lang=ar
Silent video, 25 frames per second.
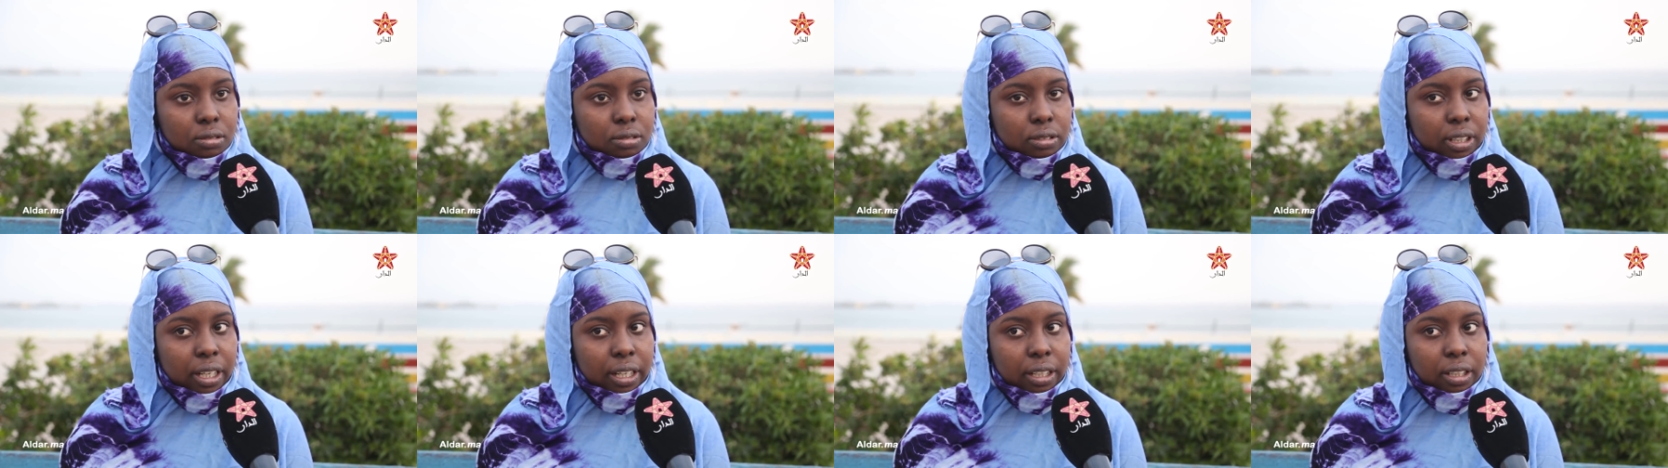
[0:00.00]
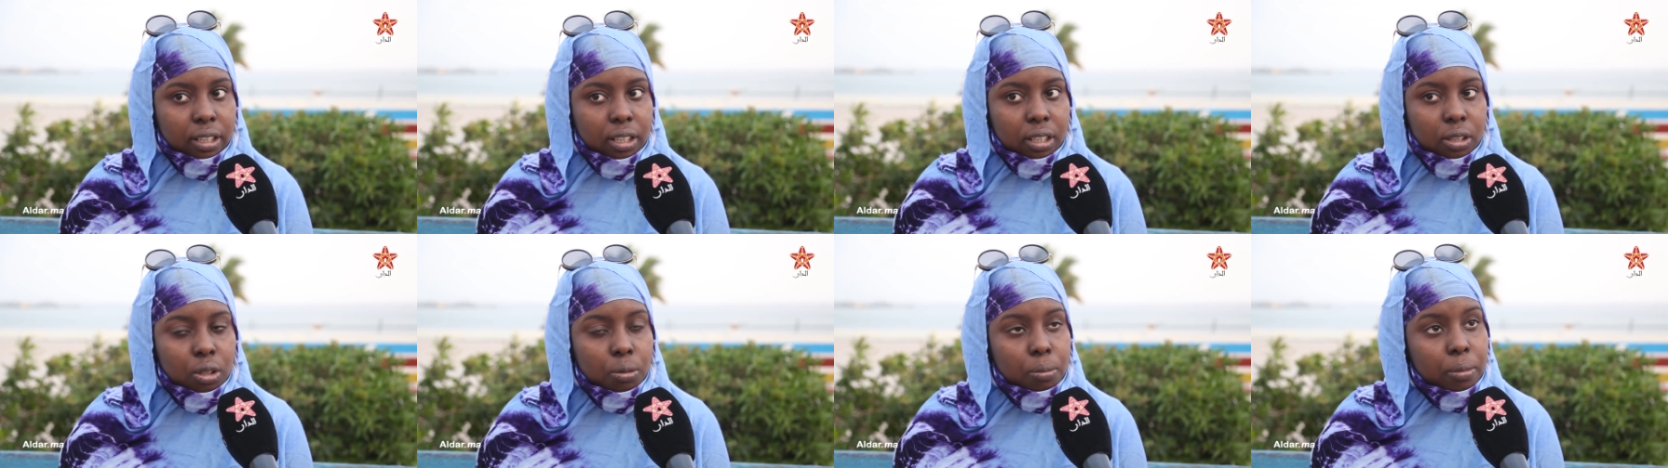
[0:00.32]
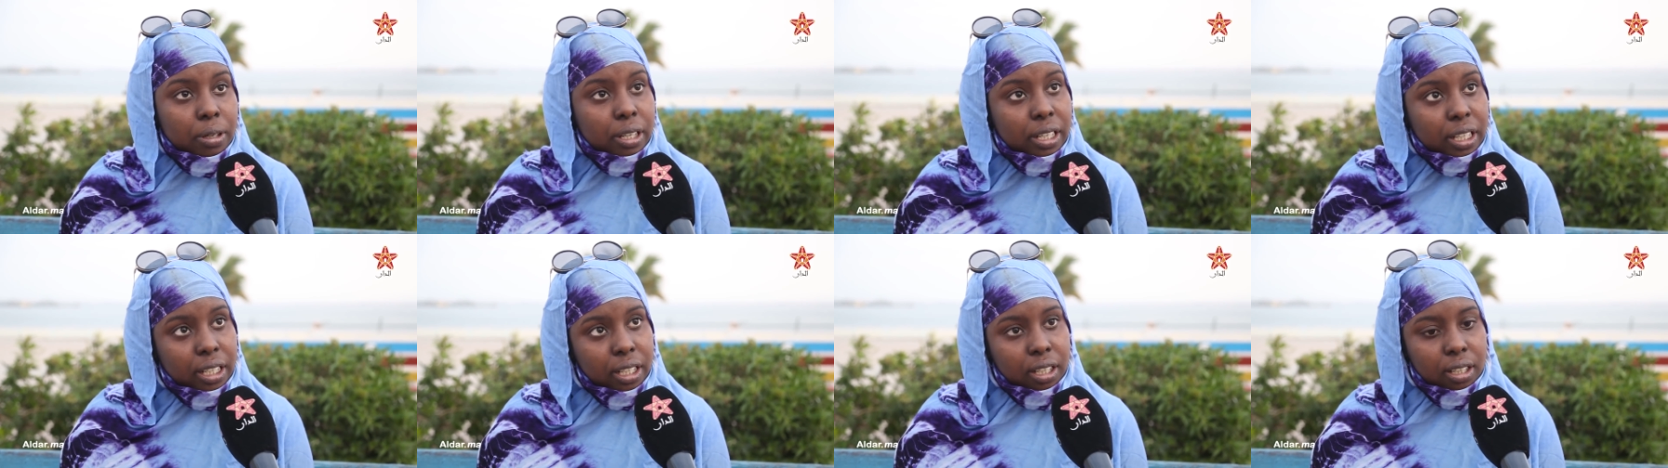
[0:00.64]
يعني
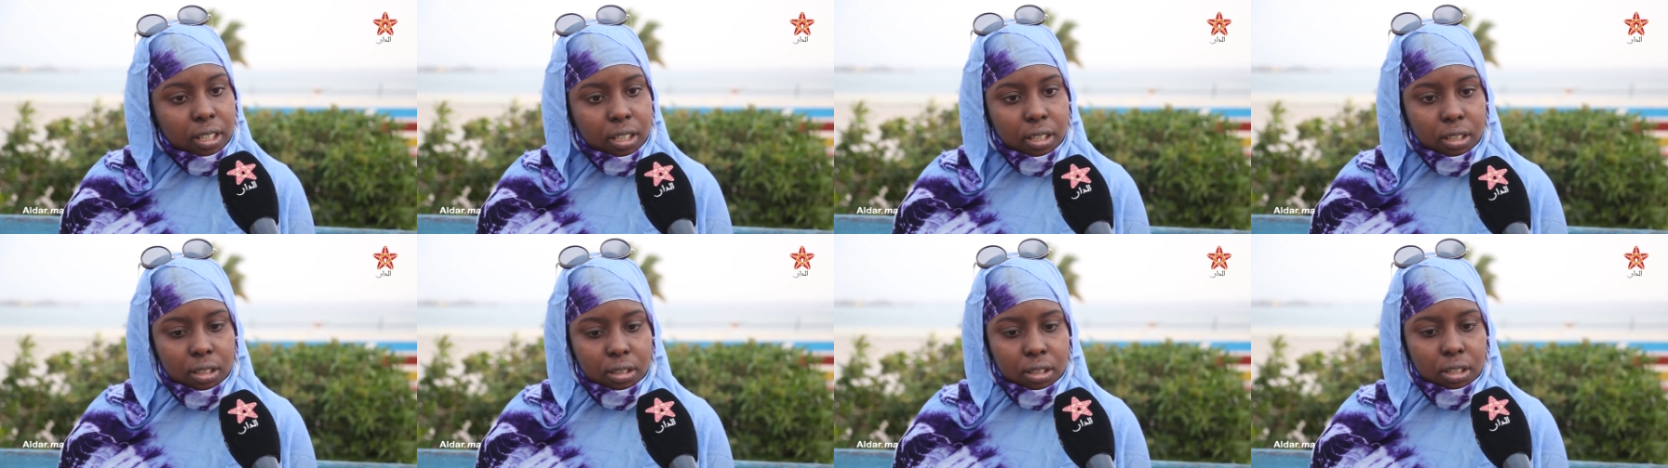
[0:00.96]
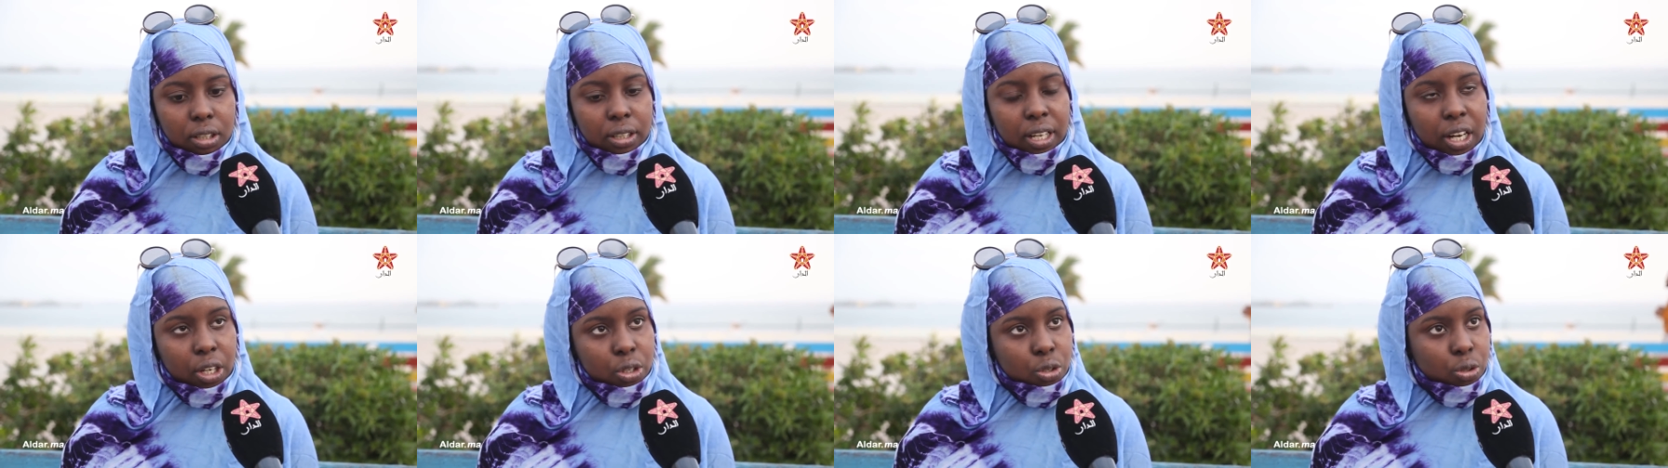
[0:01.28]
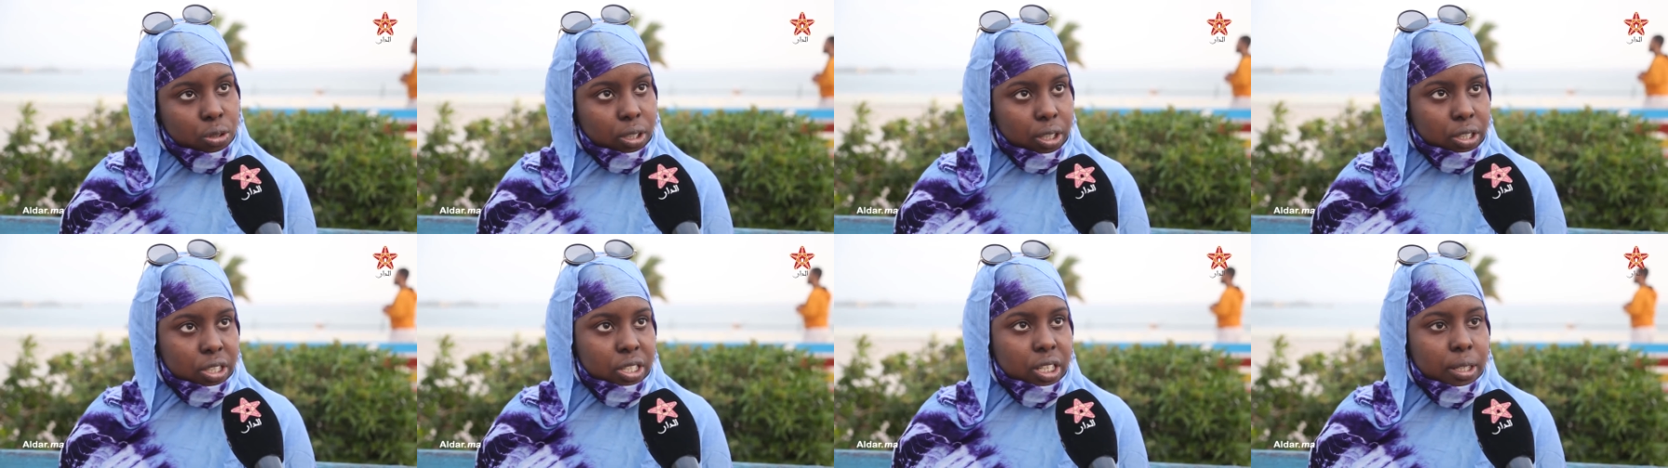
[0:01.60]
هما اللي
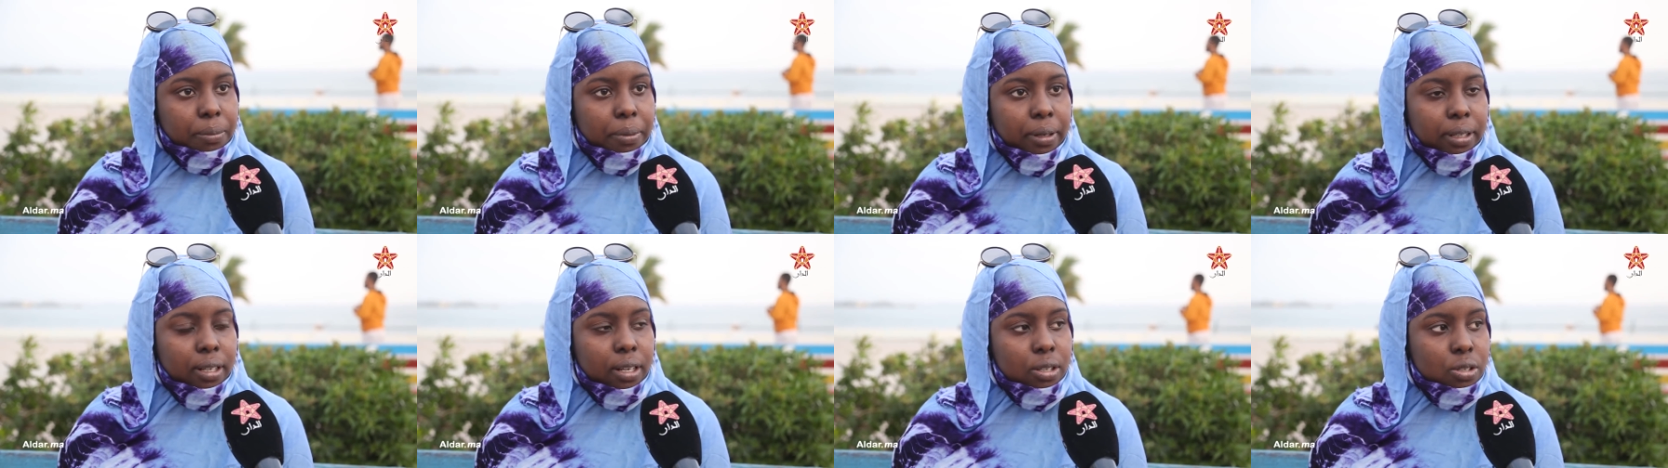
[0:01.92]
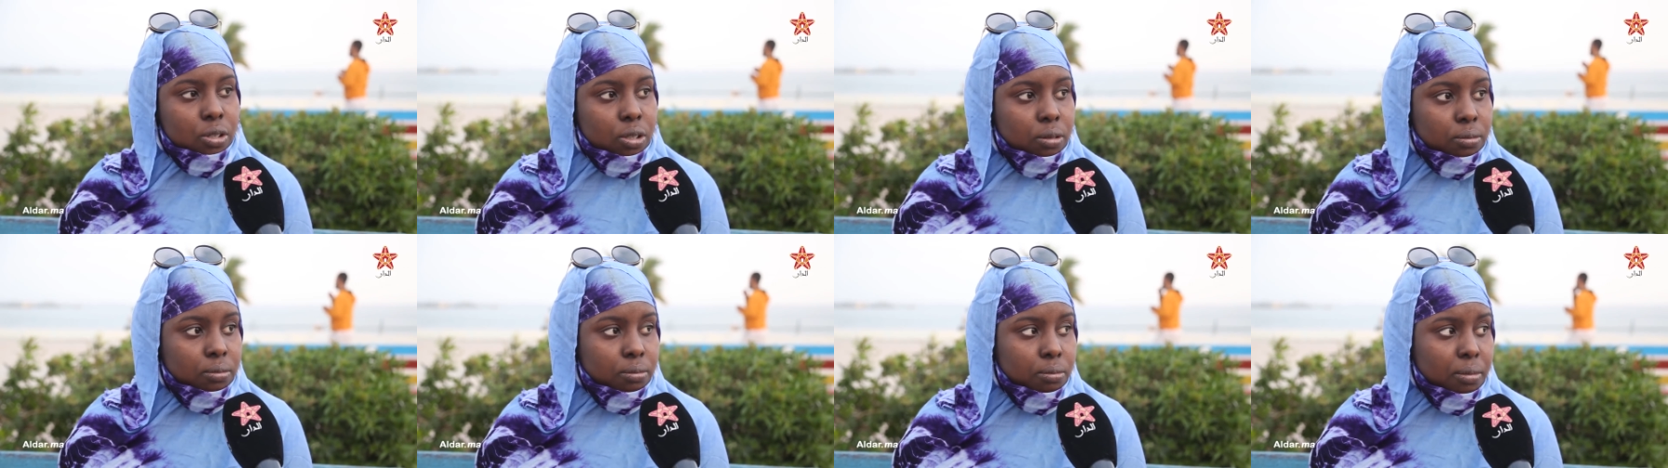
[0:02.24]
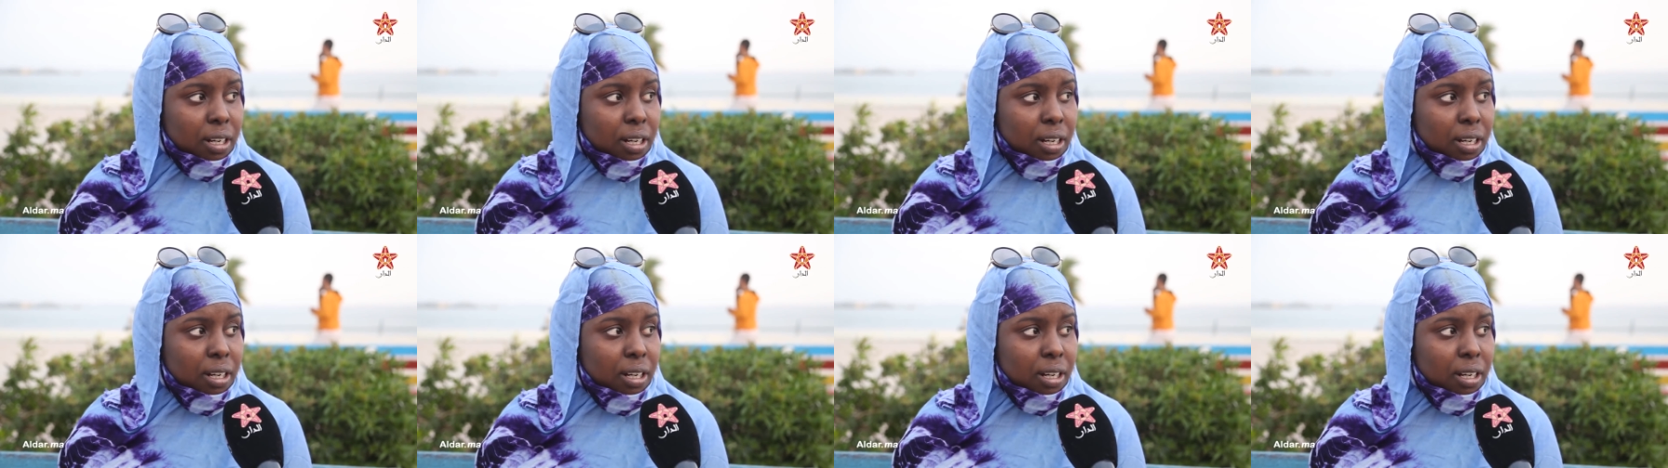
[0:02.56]
يناقشوا داك الشيء بيناتهم